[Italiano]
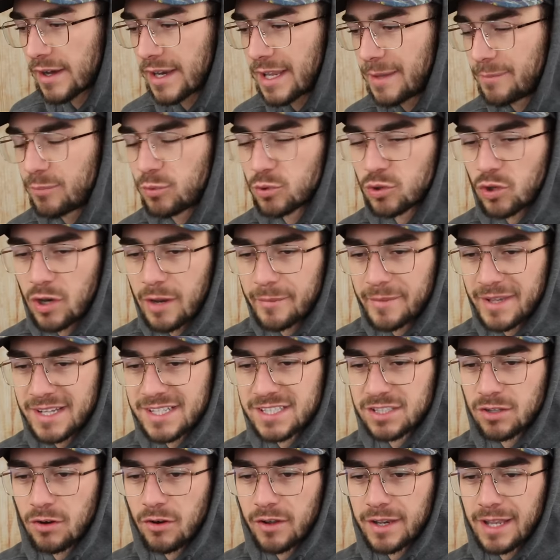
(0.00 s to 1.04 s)
Reputo la mia
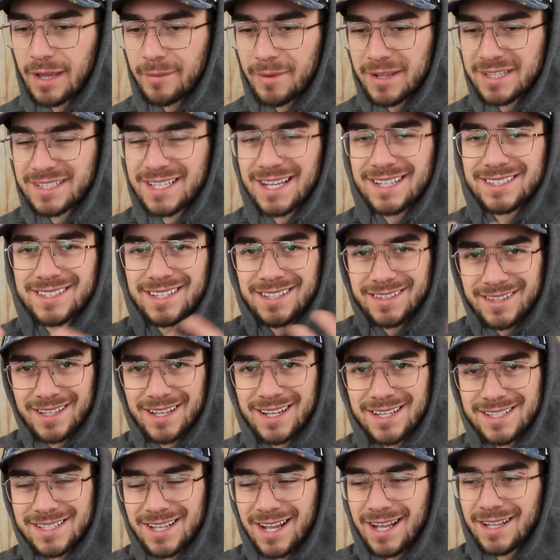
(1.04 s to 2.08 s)
storia abbastanza
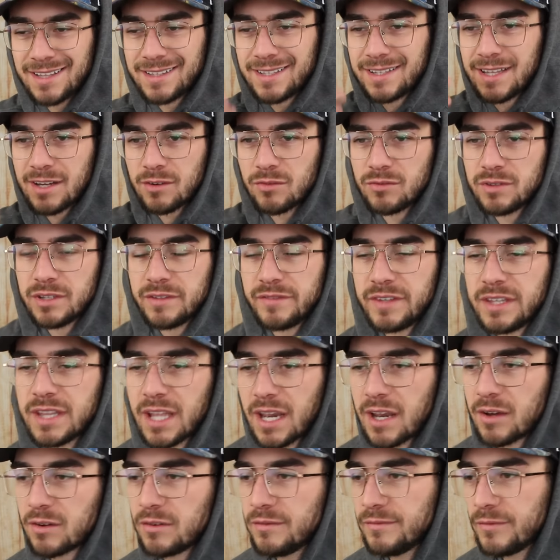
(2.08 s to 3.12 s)
interessante da
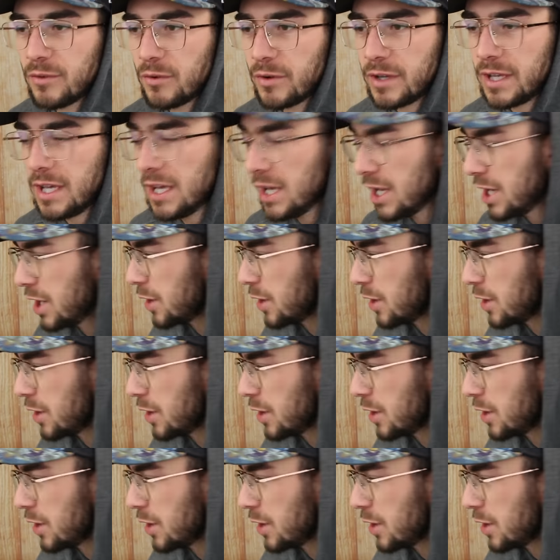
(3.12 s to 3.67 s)
condividerla con voi